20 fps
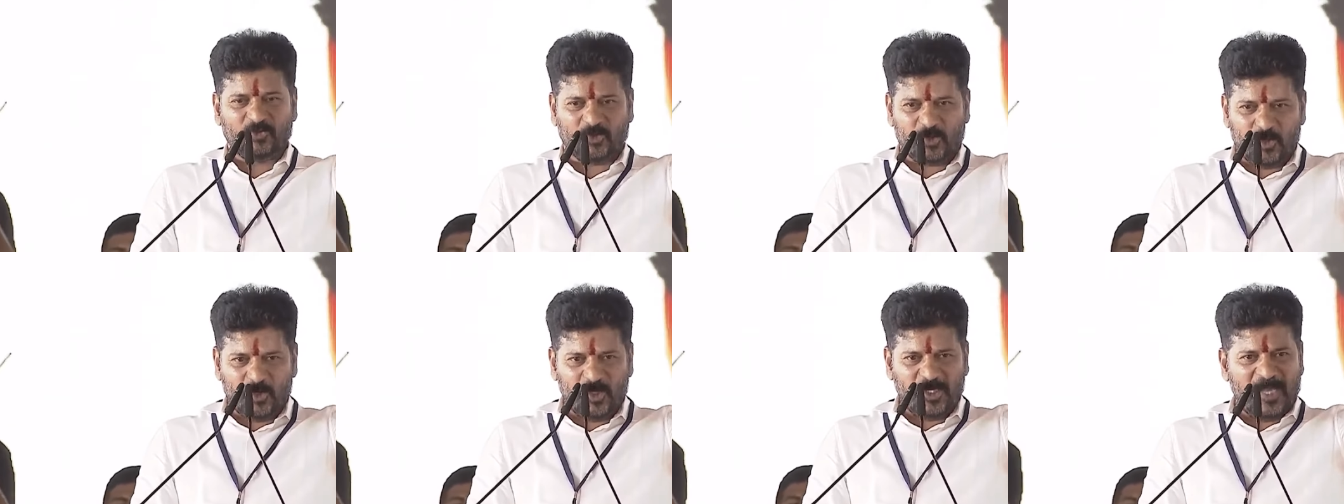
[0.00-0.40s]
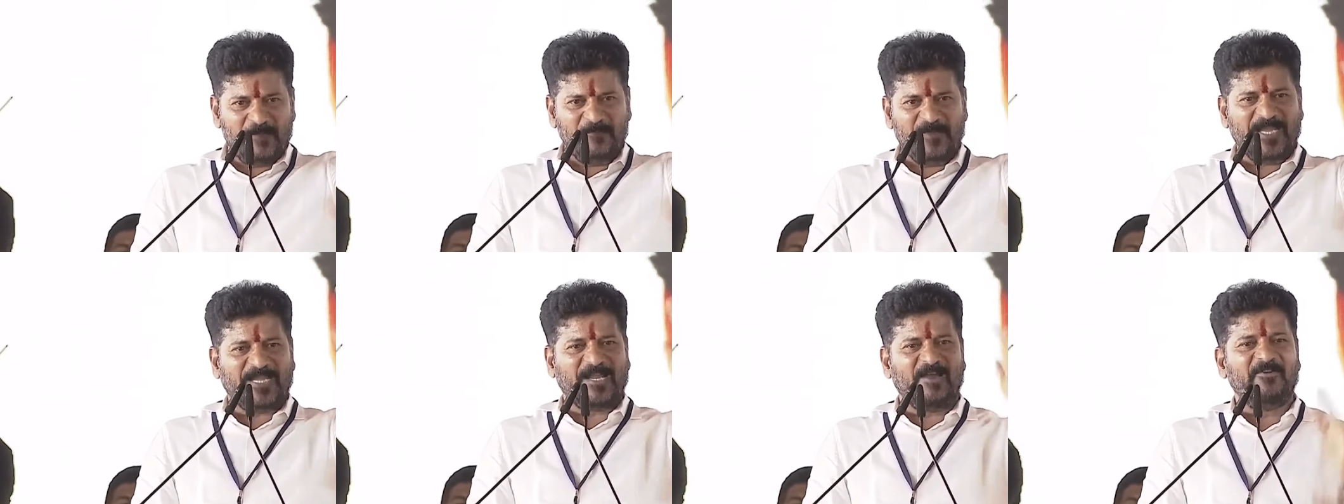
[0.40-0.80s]

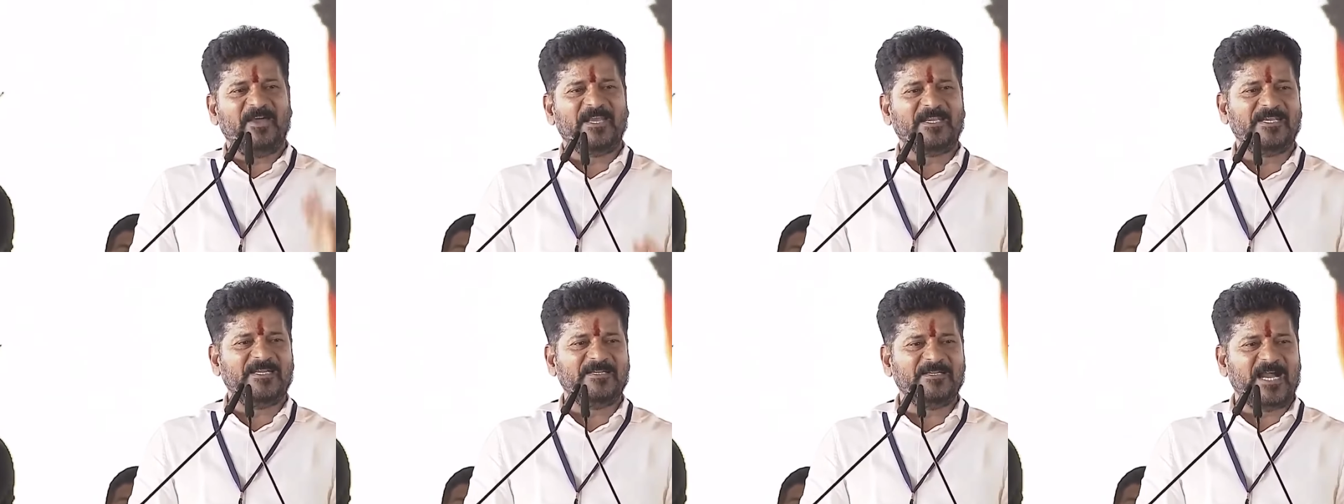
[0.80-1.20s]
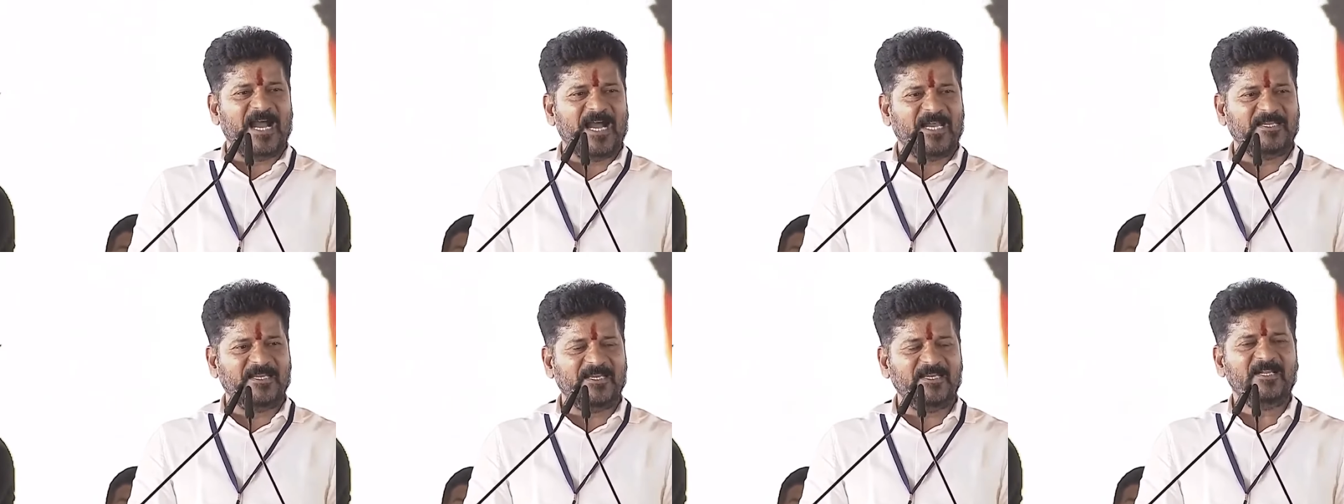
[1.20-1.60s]
దూలం లెక్క పెరిగిండు
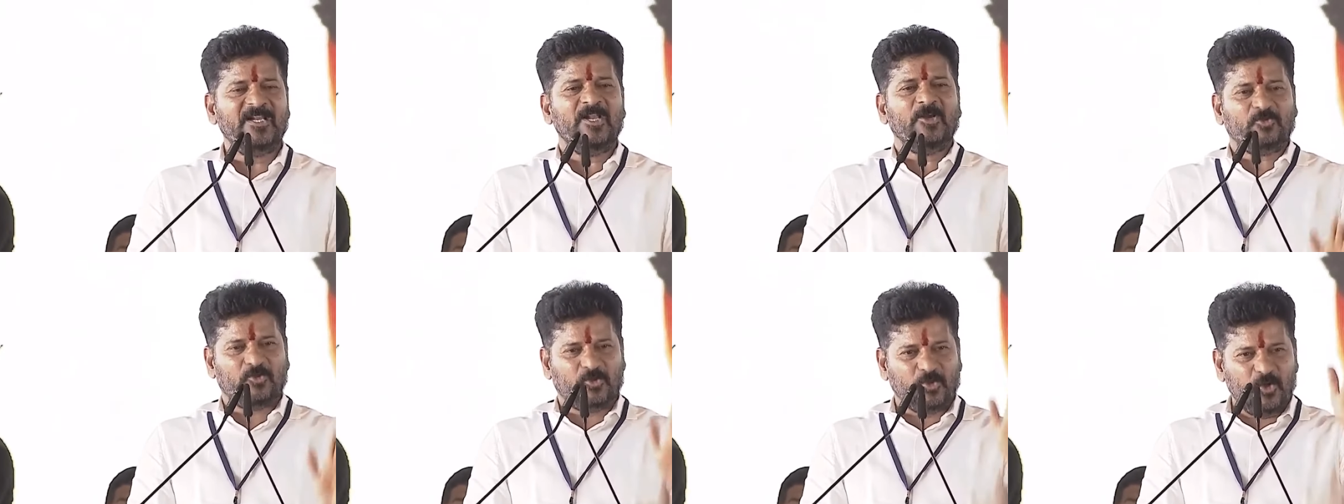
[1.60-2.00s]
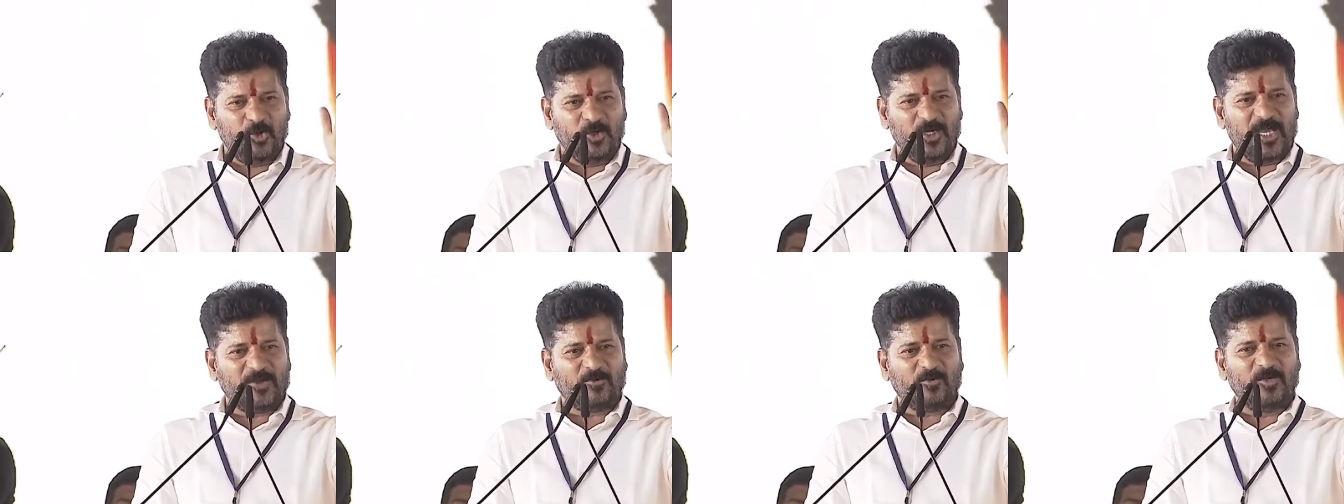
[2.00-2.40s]
కానీ
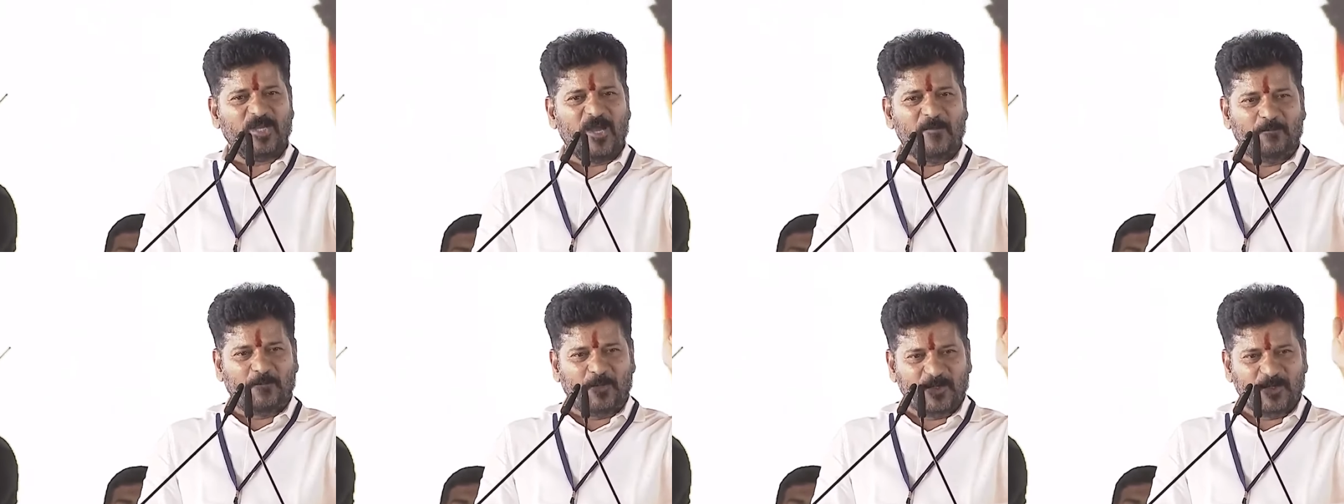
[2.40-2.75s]
దూడకున్న